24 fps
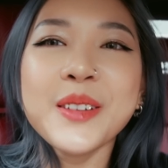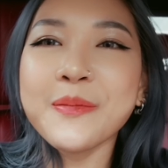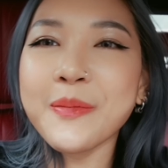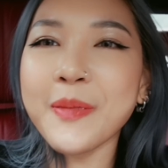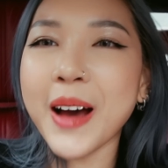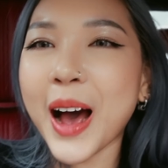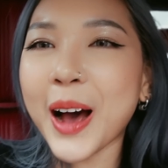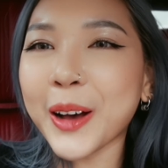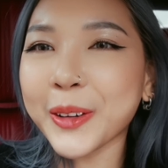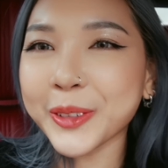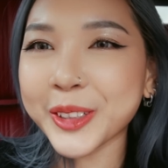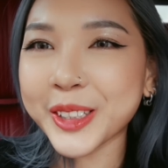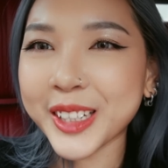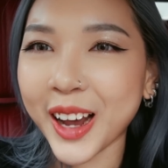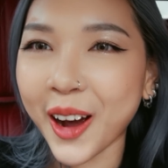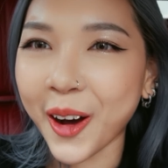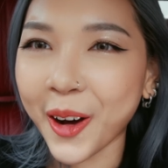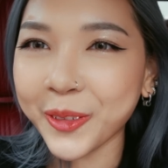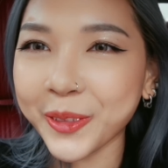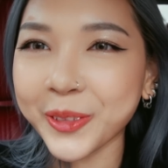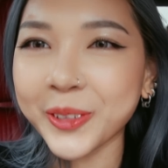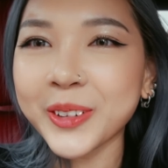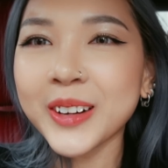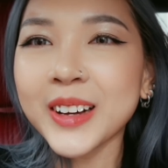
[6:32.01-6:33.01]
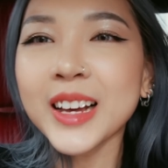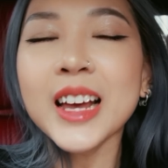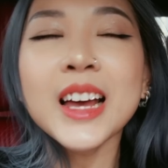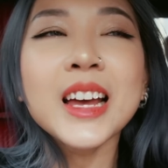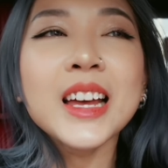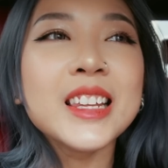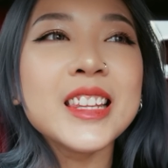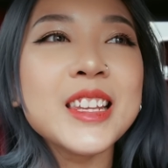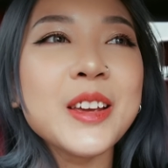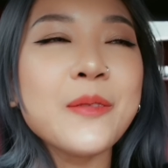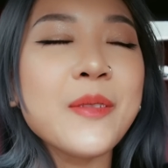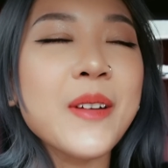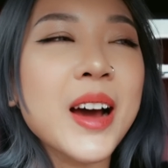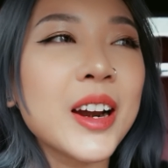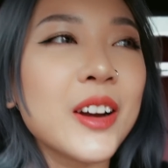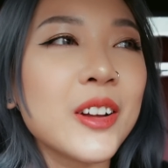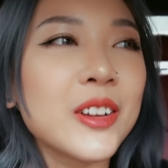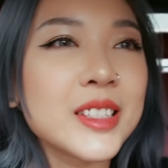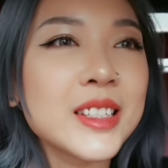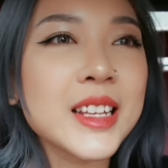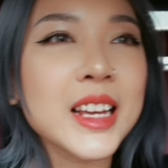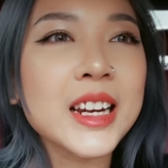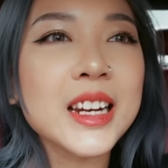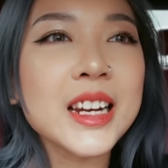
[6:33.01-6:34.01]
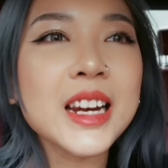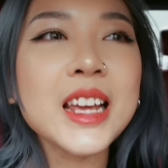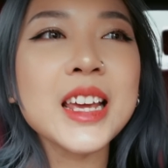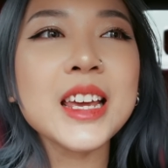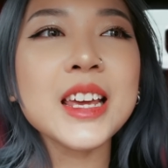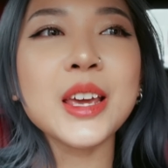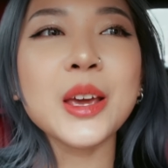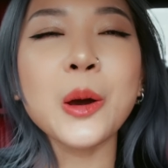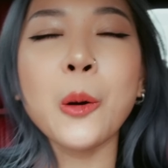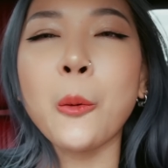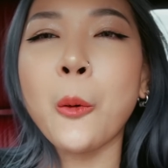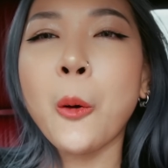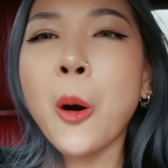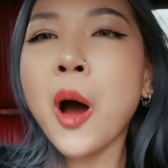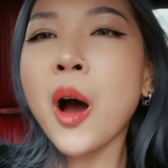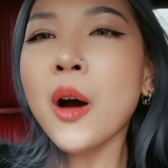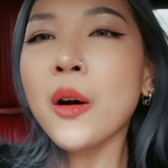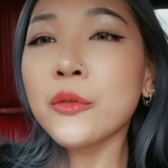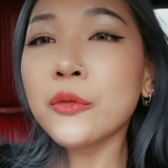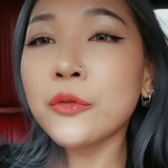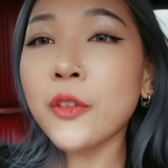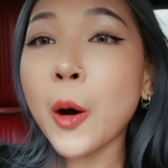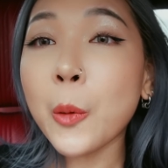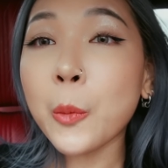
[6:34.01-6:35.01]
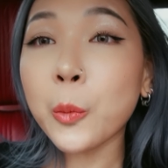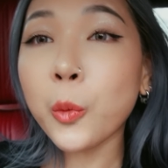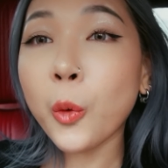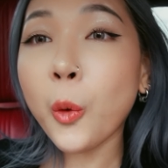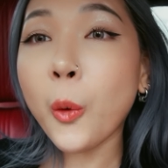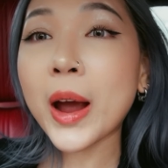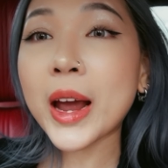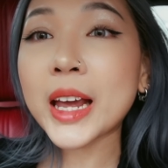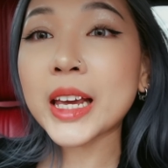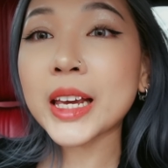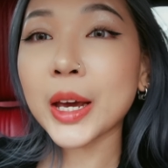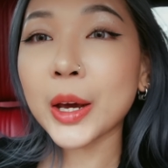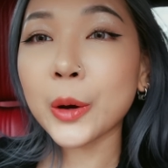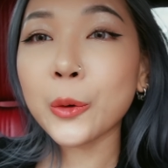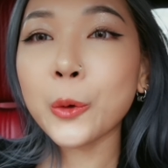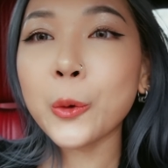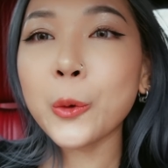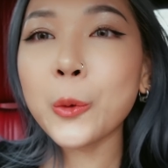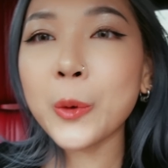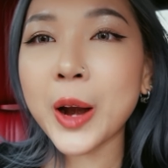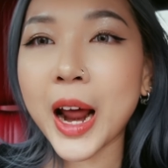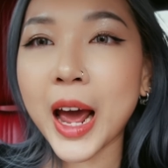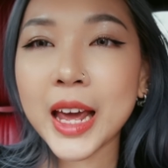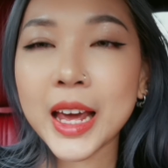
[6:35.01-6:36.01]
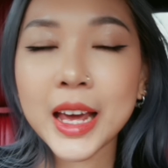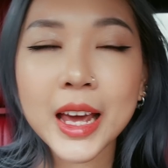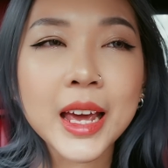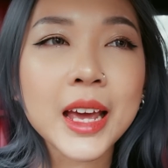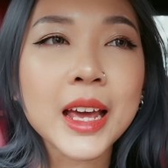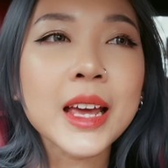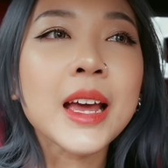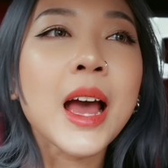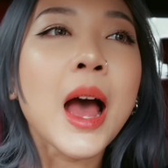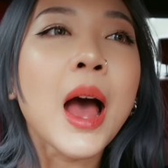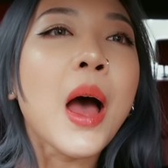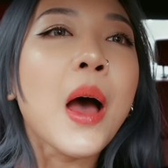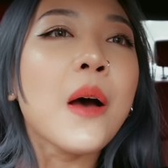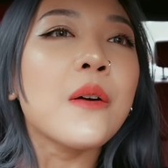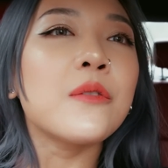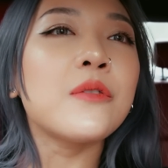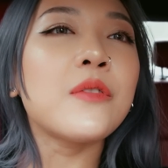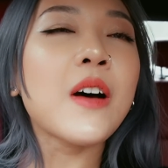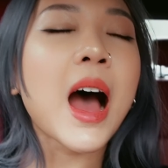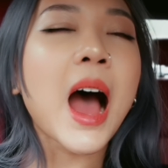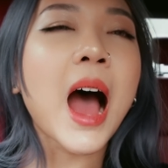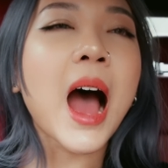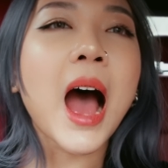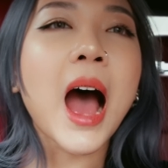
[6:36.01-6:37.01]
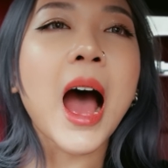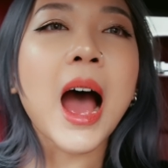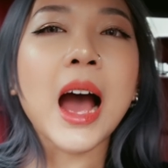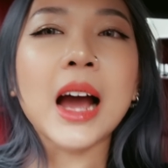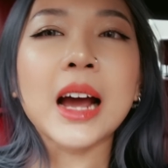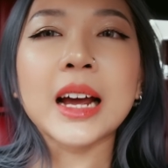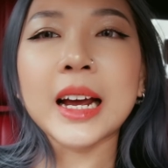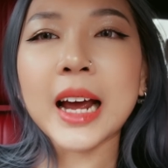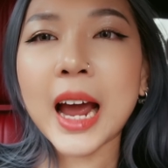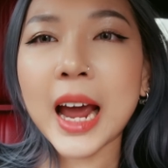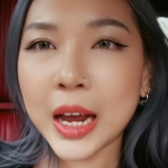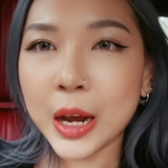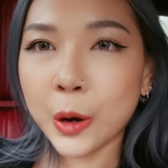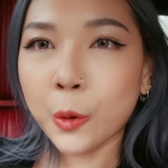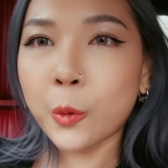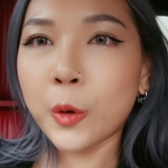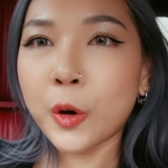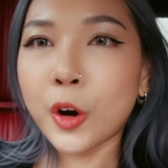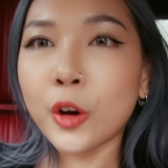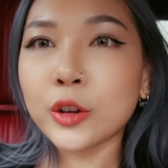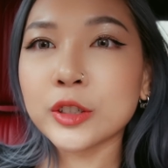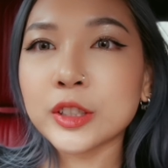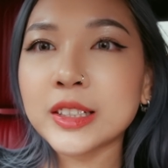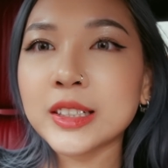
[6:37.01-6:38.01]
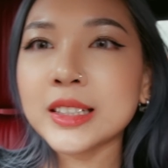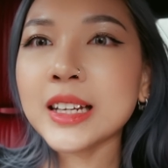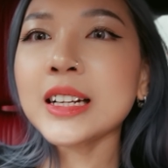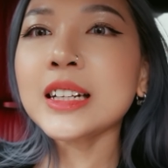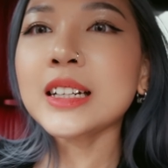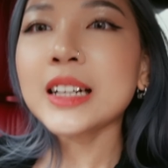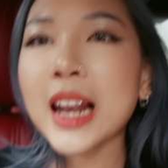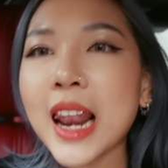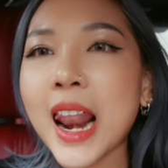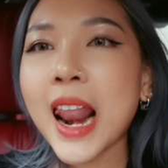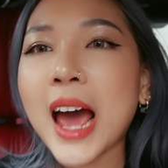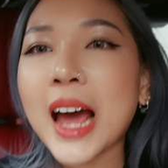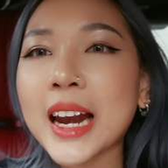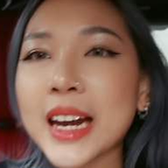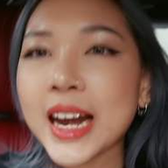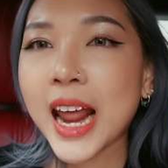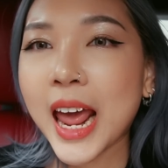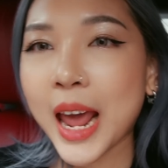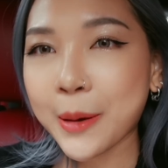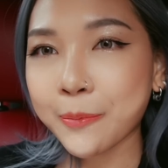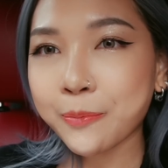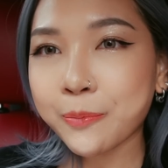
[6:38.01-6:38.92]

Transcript: miles không nhưng mà nó sẽ đi kiểu vòng quanh cái khu này ấy và cảnh của nó rất là đẹp